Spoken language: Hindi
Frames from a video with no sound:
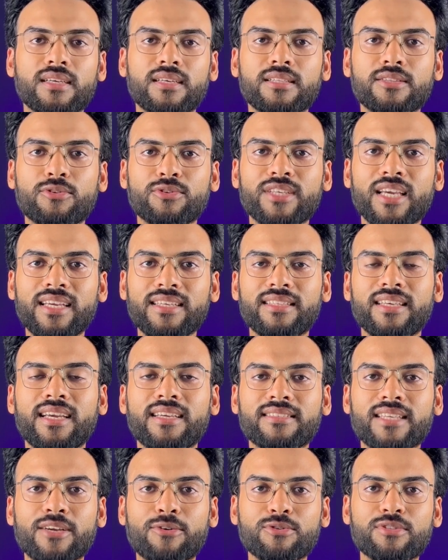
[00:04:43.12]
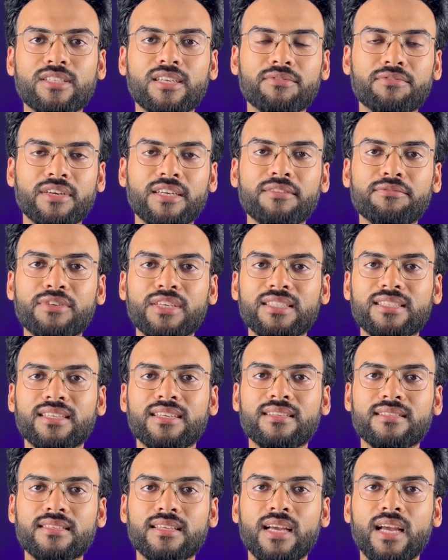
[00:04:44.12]
तो यही थे इसके कुछ डिफरेंट
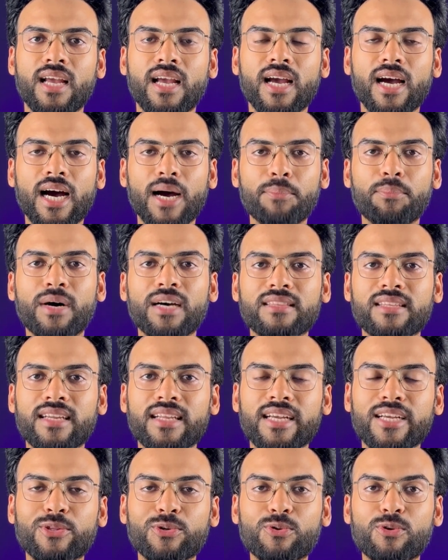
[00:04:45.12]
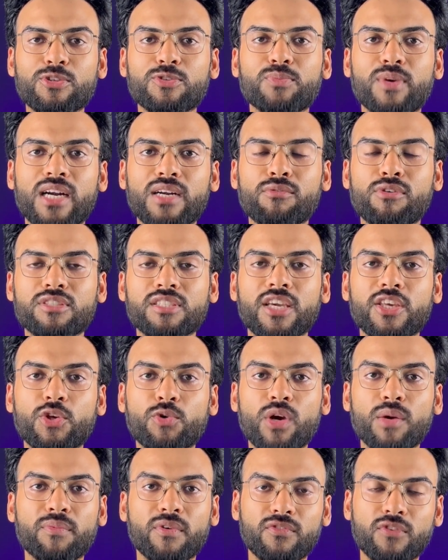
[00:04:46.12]
फीचर्स अब बात करेंगे दोनों स्मार्ट वॉच के
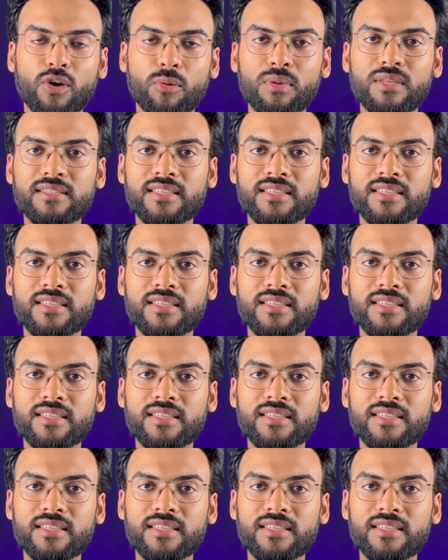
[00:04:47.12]
यू परफॉर्मेंस